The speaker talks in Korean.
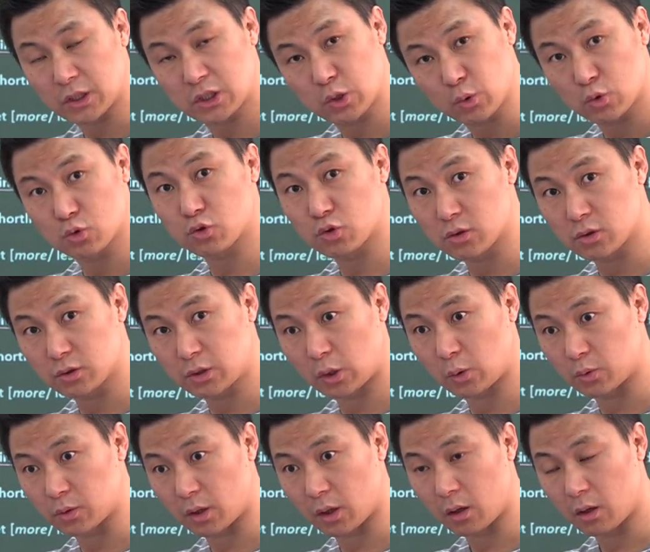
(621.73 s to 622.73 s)
직원 수는
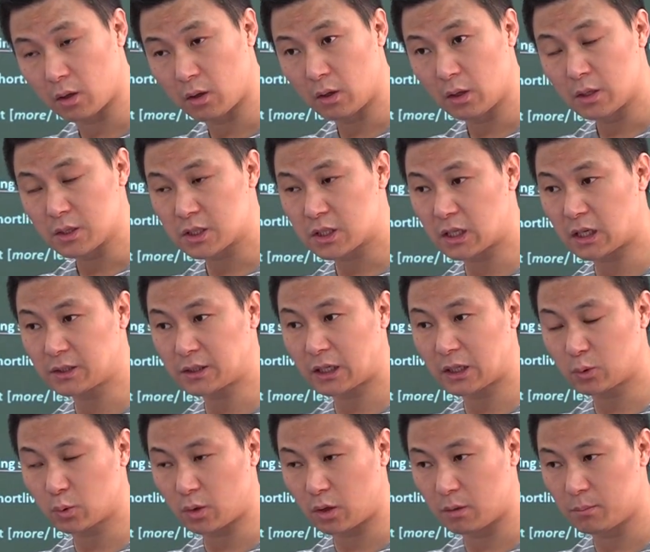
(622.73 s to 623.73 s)
그대로인데
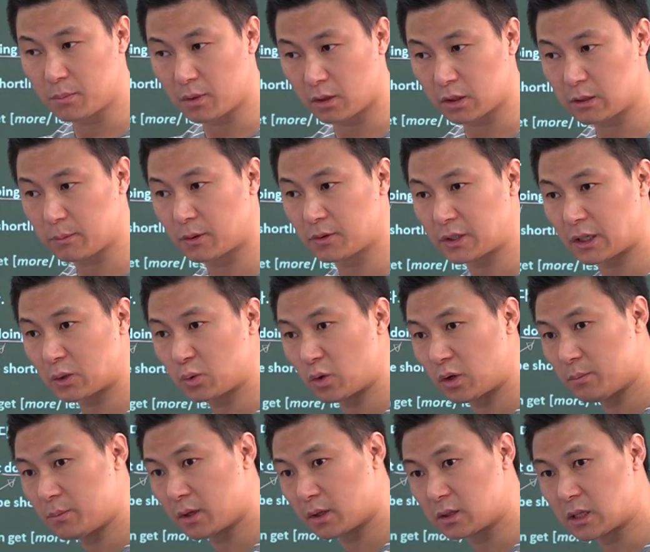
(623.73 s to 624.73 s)
지난달에도 10명, 이번 달에도
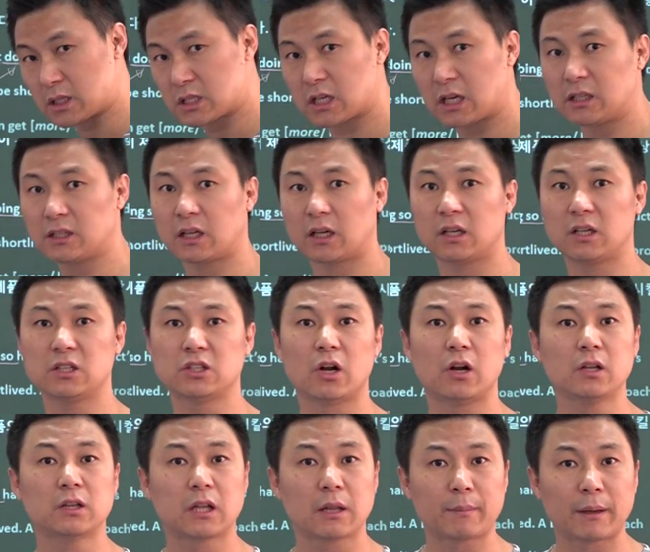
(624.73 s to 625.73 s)
10명인데 지난달에는
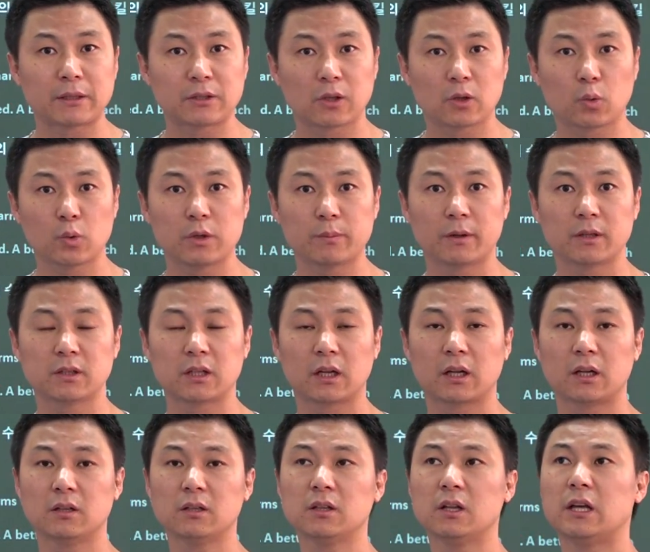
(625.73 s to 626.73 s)
10대 만들고 이번
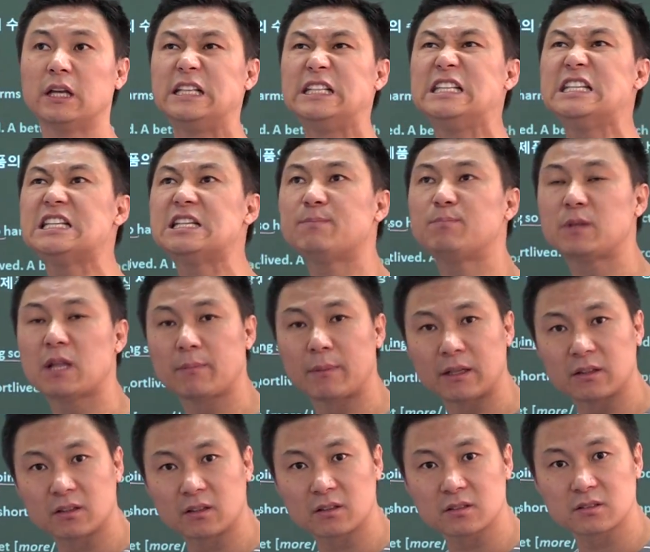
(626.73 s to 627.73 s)
달에는 20대
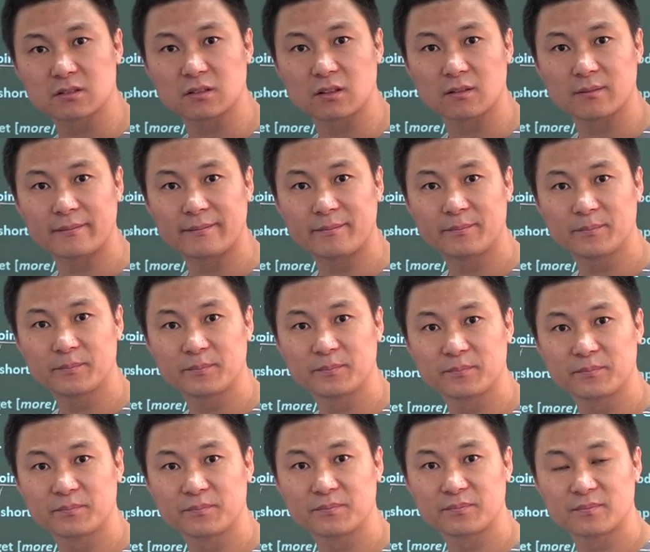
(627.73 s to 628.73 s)
만들었어.
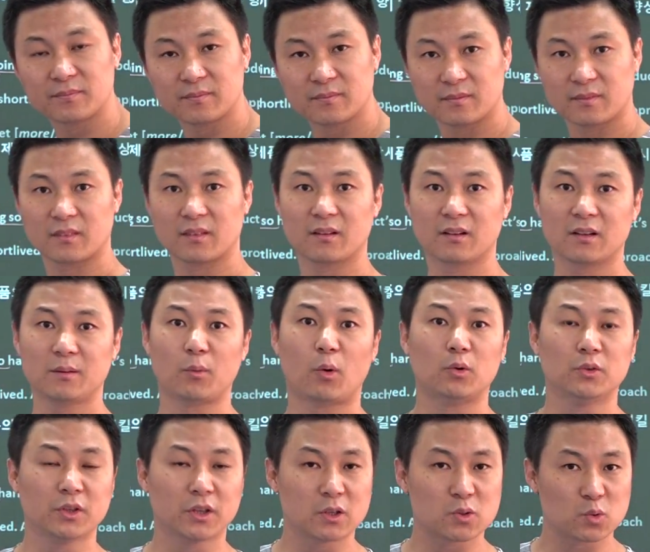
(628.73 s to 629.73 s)
그럼
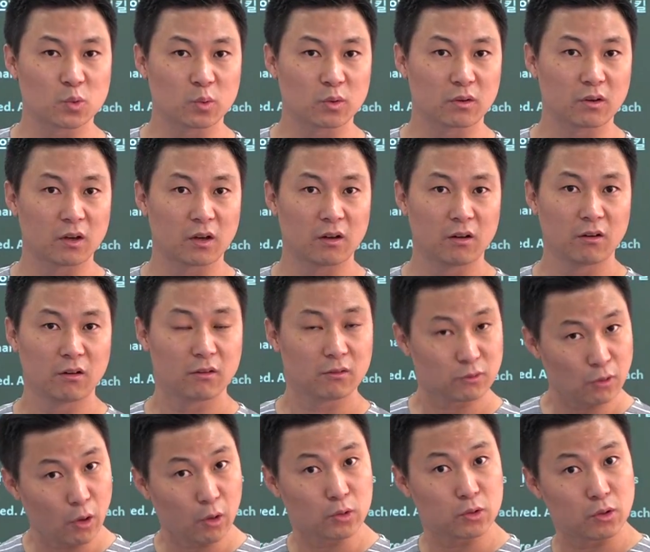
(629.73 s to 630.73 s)
어느 게 좋은 거야?
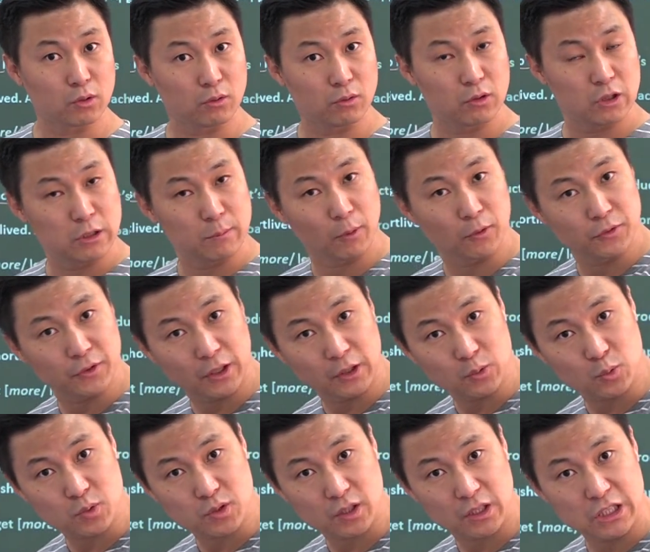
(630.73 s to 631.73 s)
당연히 이번 달이
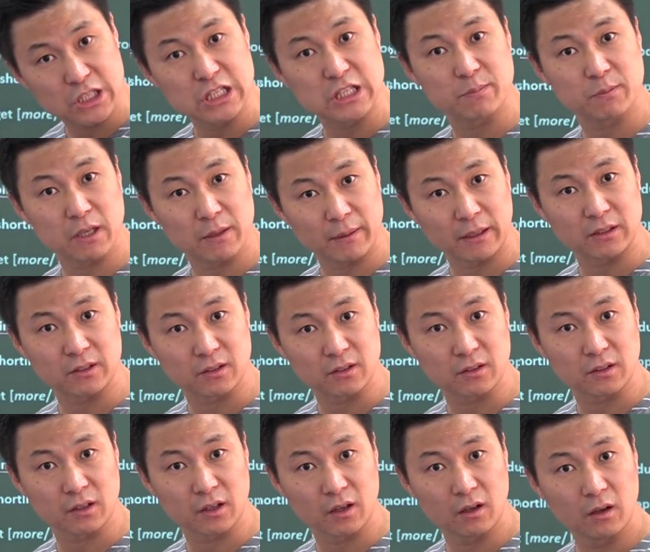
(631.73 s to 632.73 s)
좋잖아. 20개
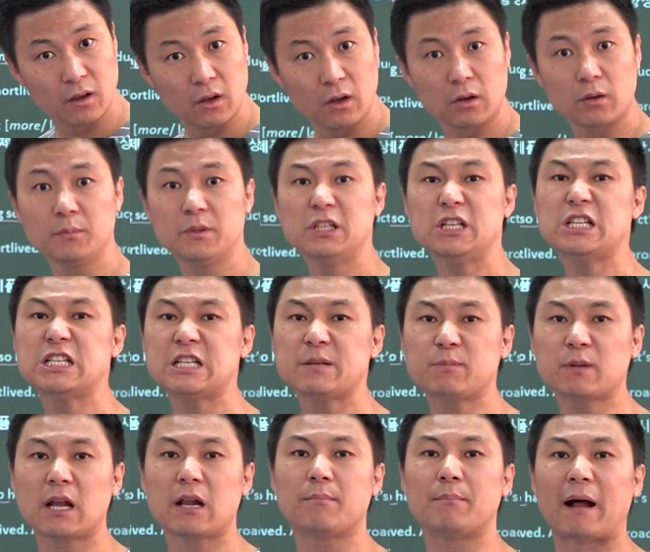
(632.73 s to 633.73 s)
만드는 게. 그럼
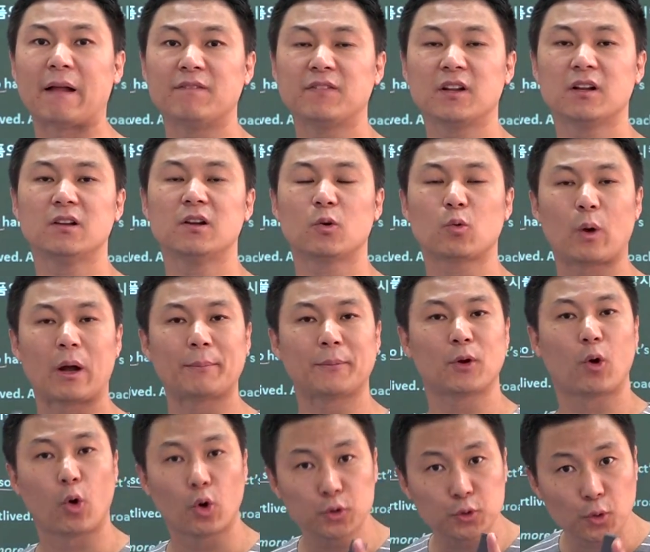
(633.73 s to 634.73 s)
20개를 만들려고 하면
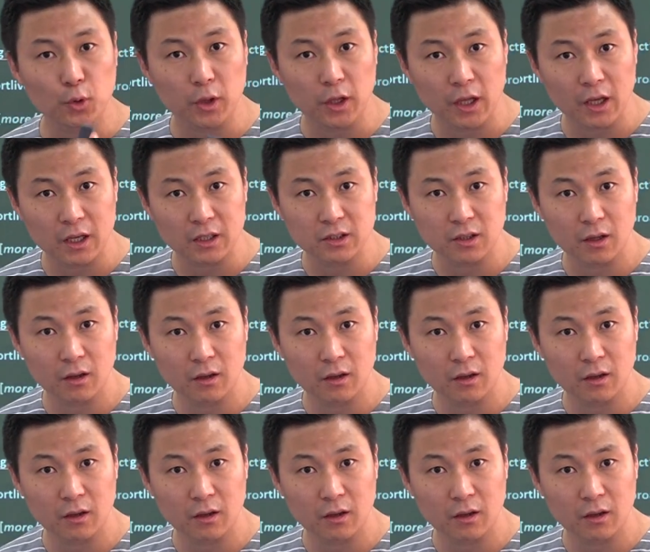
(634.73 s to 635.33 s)
어떻게 해야 돼?